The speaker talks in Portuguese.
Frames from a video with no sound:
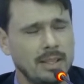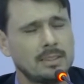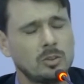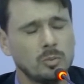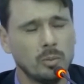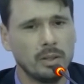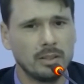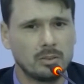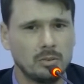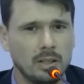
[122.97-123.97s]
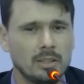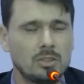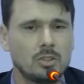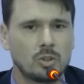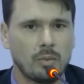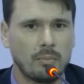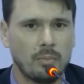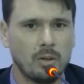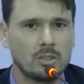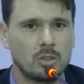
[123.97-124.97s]
desde o momento, antes de tomar
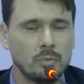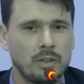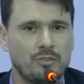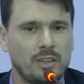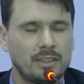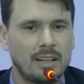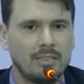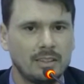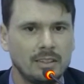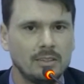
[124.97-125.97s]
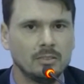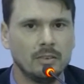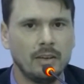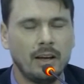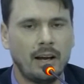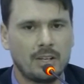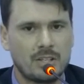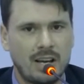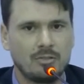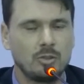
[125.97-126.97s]
posse, que o prefeito estava dando a
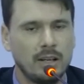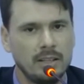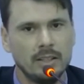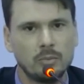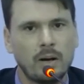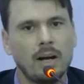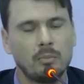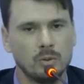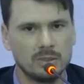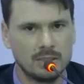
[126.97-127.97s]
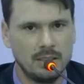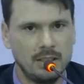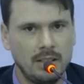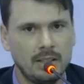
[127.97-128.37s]
chave do galinheiro para a raposa.